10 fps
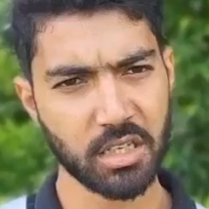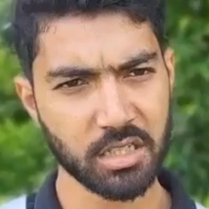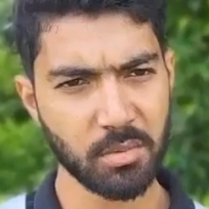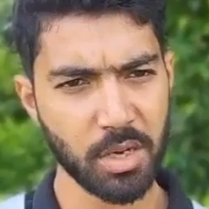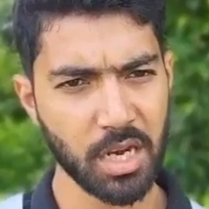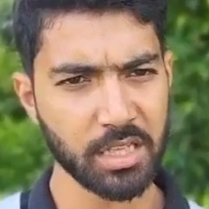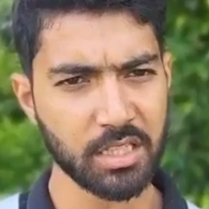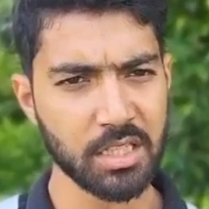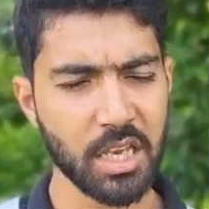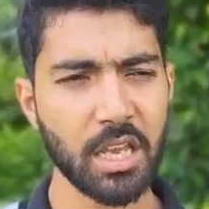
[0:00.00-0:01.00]
दर्जा बहाल
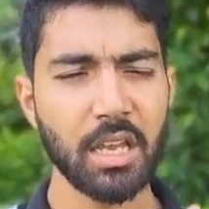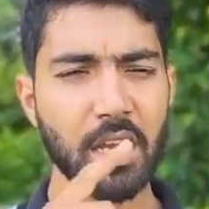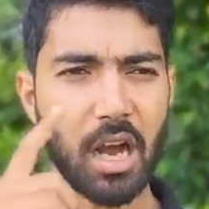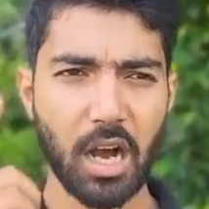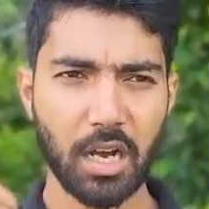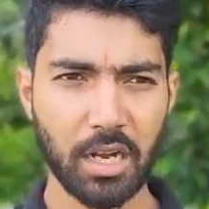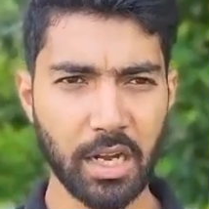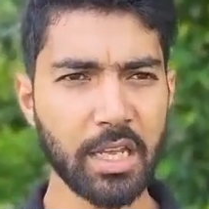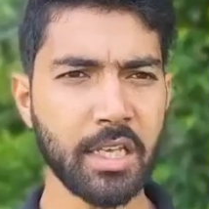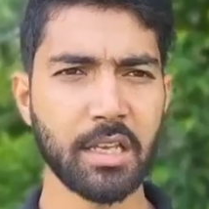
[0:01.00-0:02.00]
कीजिए अगर
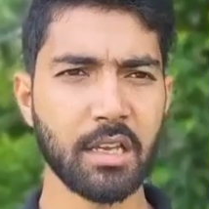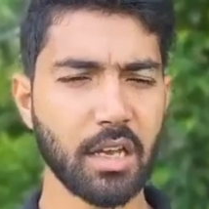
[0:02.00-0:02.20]
नहीं